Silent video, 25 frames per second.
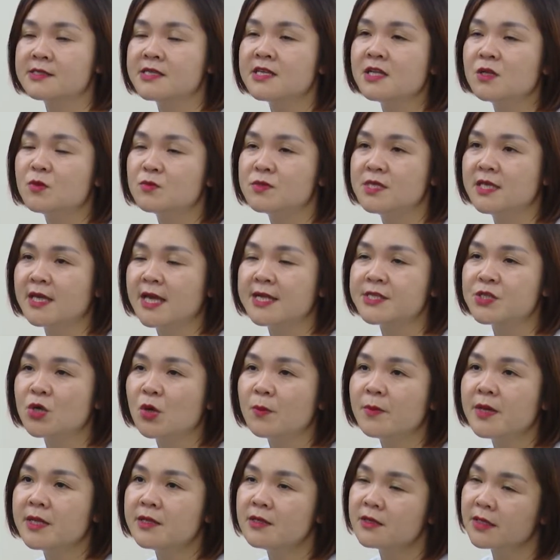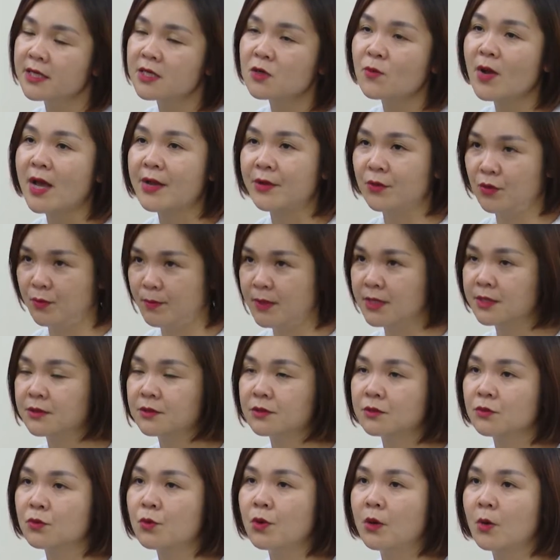xin đồng chí hãy cho biết những kết quả nổi bật
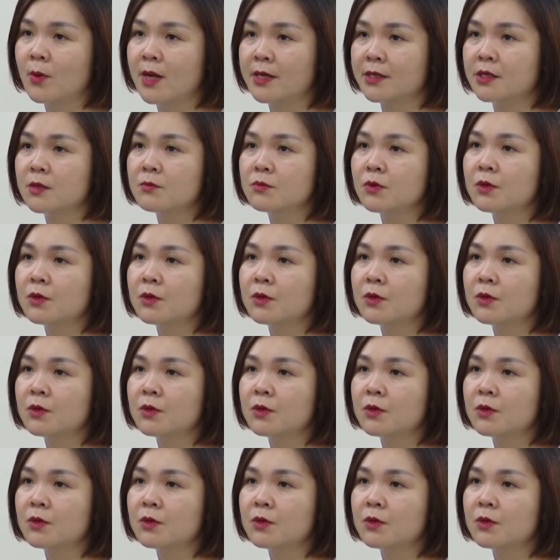của hoạt động